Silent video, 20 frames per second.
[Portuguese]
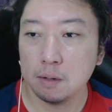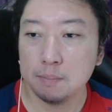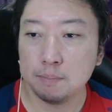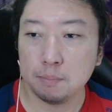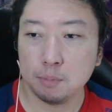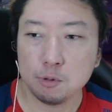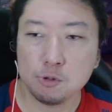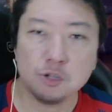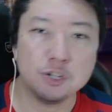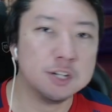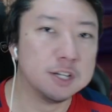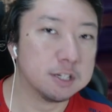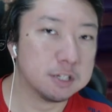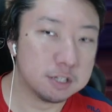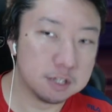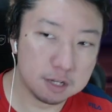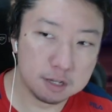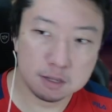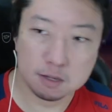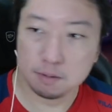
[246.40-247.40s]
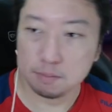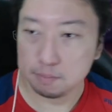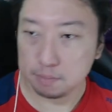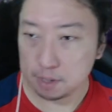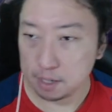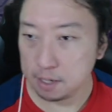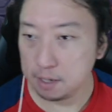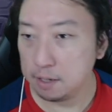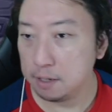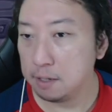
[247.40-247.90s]
Podia ser
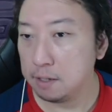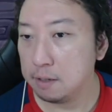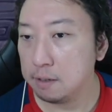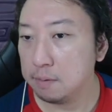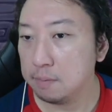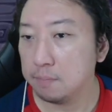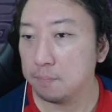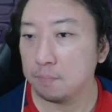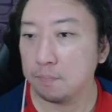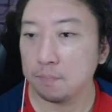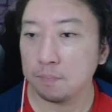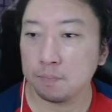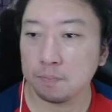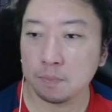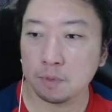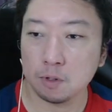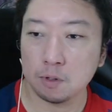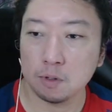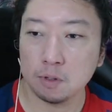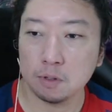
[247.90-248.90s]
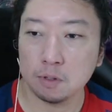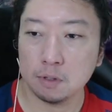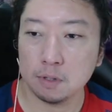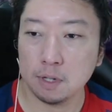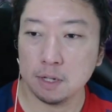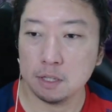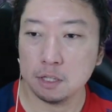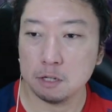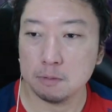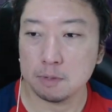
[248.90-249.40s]
também.
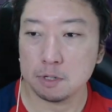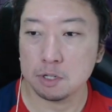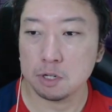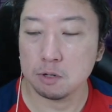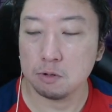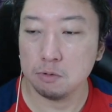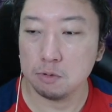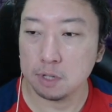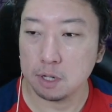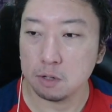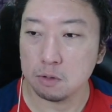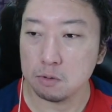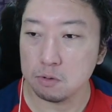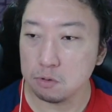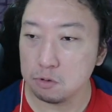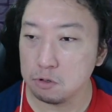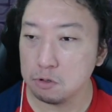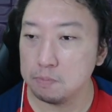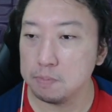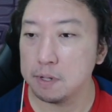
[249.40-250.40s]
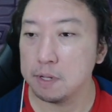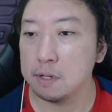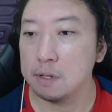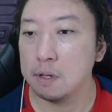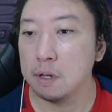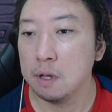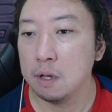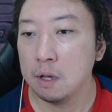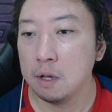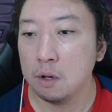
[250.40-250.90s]
Né, ter uma segunda dupla.
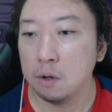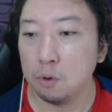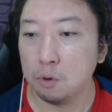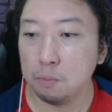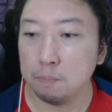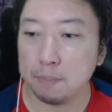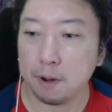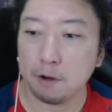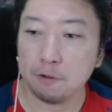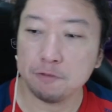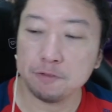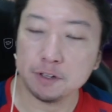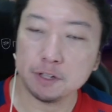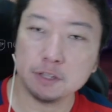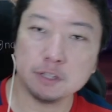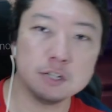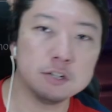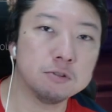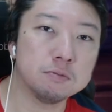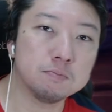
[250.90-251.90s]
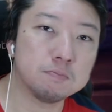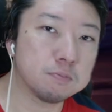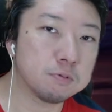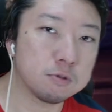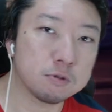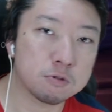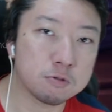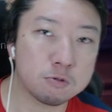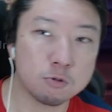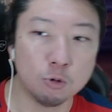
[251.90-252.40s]
O pau fiandeiro
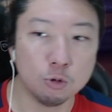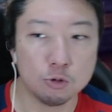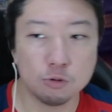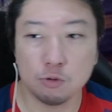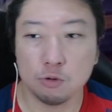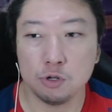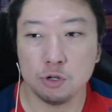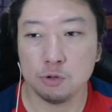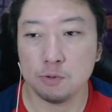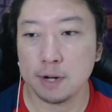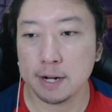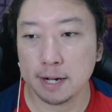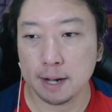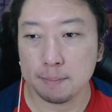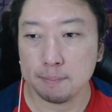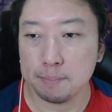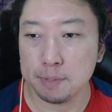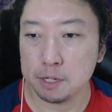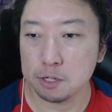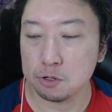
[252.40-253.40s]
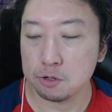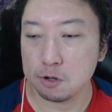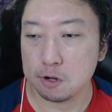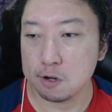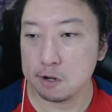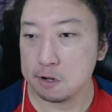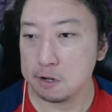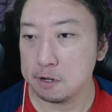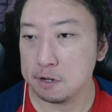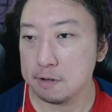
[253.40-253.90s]
por custo de um HP
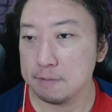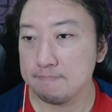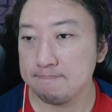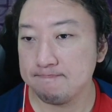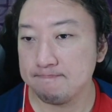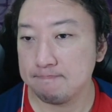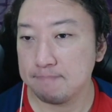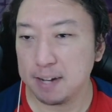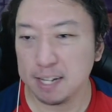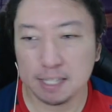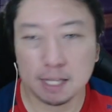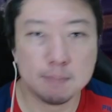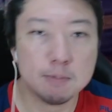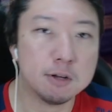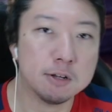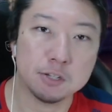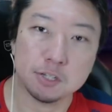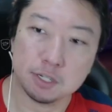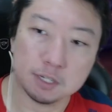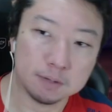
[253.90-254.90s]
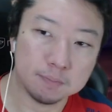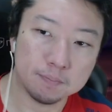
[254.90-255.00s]
só. Mas tá bom assim.